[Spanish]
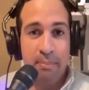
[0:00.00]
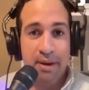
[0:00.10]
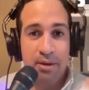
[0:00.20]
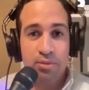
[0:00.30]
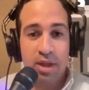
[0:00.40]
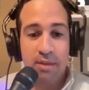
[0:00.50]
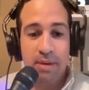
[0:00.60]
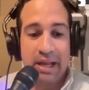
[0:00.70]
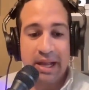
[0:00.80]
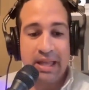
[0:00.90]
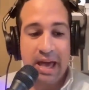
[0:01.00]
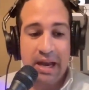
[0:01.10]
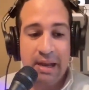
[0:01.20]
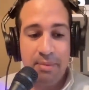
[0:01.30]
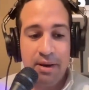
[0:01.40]
la pregunta de manera
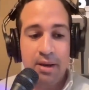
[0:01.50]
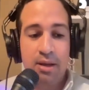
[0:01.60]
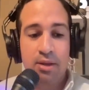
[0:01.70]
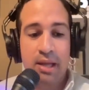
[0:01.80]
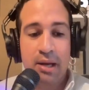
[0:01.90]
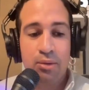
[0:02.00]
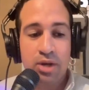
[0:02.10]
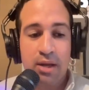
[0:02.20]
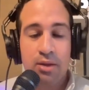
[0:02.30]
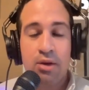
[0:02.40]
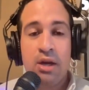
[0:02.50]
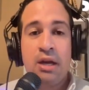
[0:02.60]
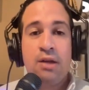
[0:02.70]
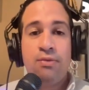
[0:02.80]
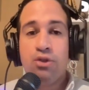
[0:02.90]
llana para el que lo está escuchando,
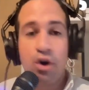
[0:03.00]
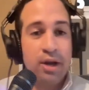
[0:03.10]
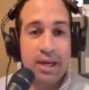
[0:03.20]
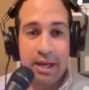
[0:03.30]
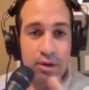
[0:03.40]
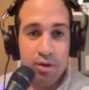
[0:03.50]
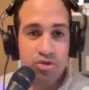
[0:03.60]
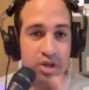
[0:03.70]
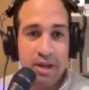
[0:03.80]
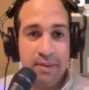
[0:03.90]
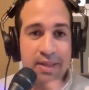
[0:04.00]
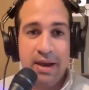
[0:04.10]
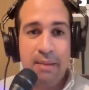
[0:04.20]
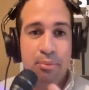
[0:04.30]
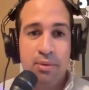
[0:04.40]
no es que no se le va a
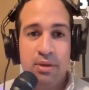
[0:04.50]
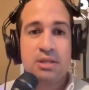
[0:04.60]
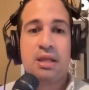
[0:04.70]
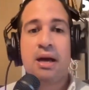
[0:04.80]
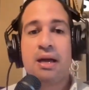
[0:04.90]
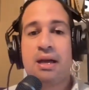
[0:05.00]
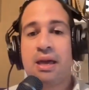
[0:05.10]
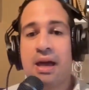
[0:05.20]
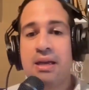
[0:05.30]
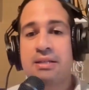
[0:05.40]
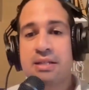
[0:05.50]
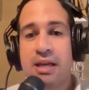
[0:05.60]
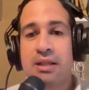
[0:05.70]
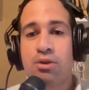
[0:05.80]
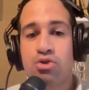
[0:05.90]
dar la publicidad, es que hay
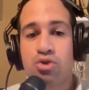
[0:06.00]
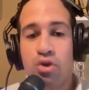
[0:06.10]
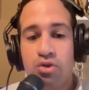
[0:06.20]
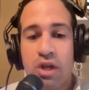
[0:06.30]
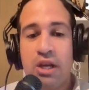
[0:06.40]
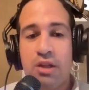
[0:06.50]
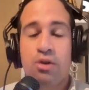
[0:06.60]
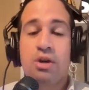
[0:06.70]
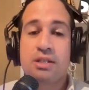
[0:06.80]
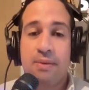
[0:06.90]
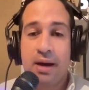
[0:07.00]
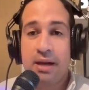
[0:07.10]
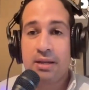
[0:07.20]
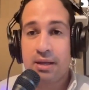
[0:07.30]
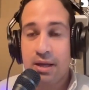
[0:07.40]
ciertos contenidos que se van a
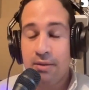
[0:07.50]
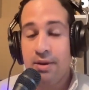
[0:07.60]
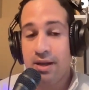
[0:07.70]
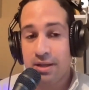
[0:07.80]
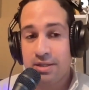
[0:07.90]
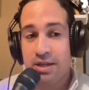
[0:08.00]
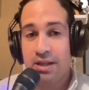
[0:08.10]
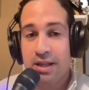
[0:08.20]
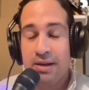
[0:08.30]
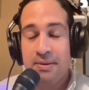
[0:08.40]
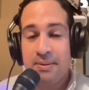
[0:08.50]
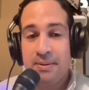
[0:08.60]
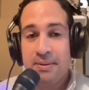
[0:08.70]
restringir, ¿verdad que sí, Cristal?